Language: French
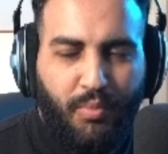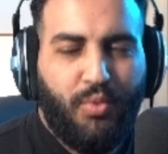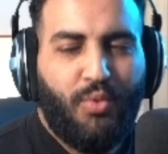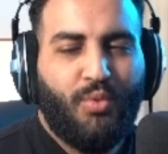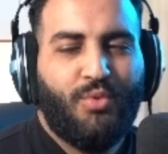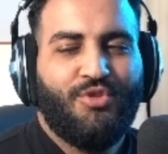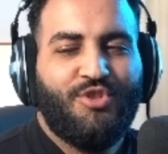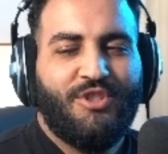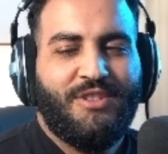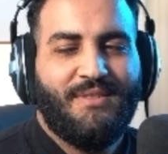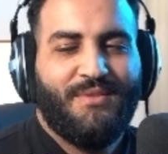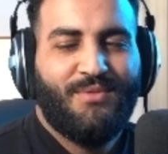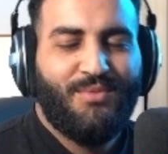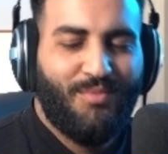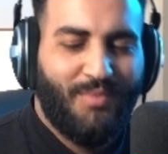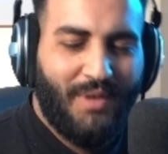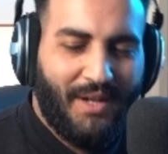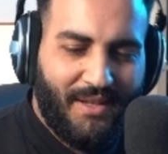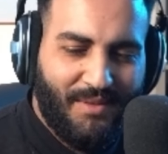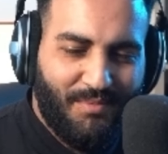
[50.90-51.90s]
plongée
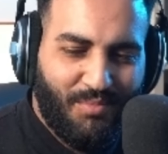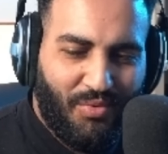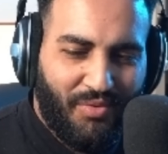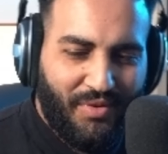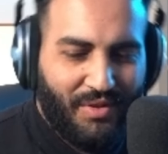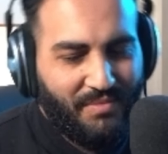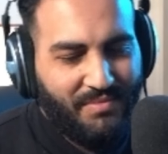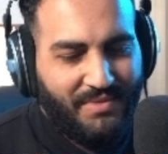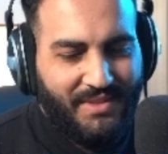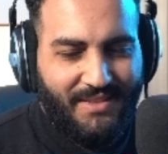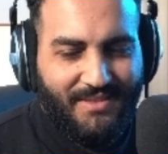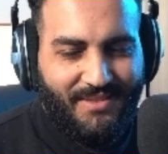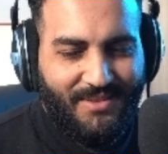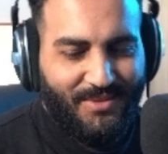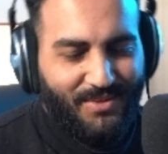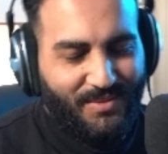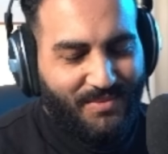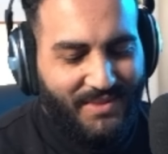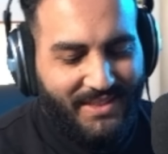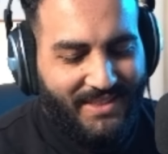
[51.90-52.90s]
sous-marine pour faire une petite,
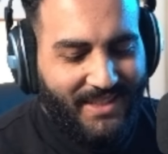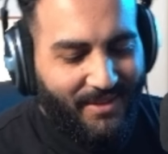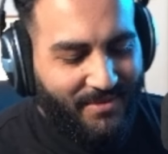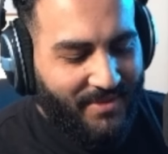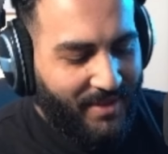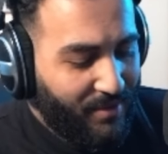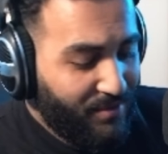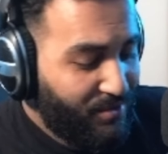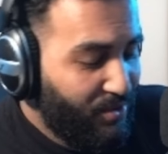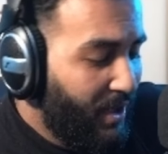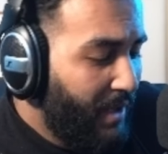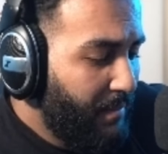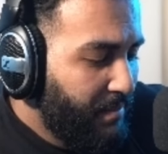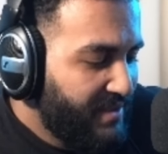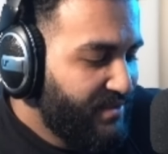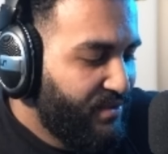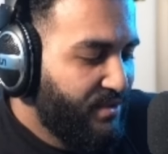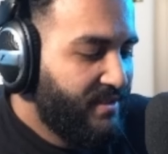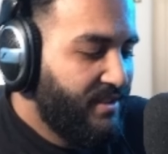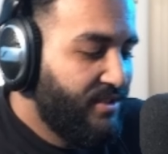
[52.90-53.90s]
une petite référence de rap
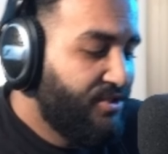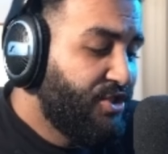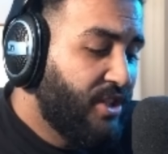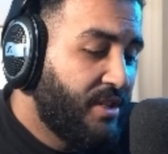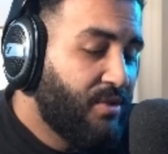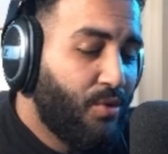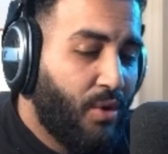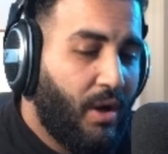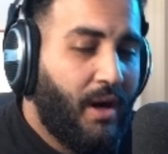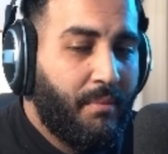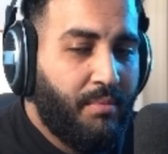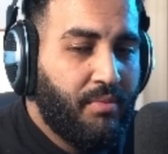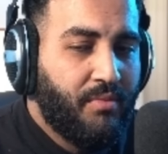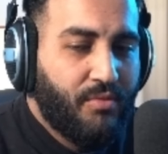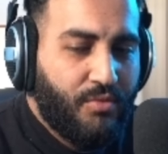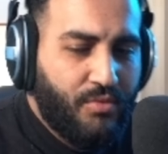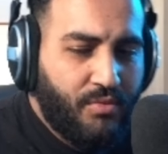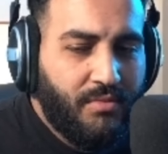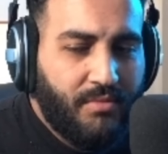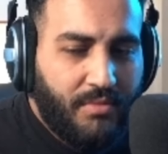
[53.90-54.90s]
parce que c'est une chaîne de rap
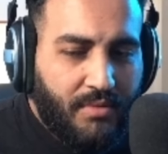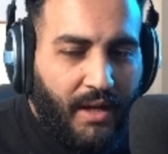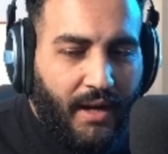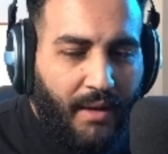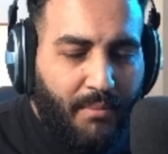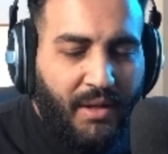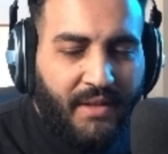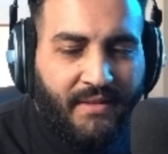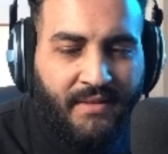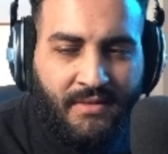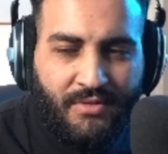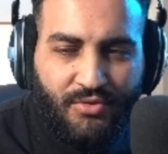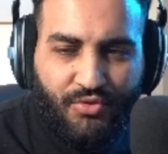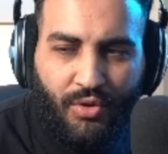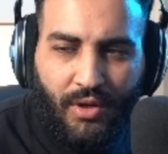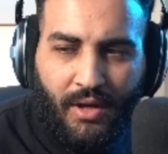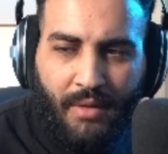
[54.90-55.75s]
à la base, je le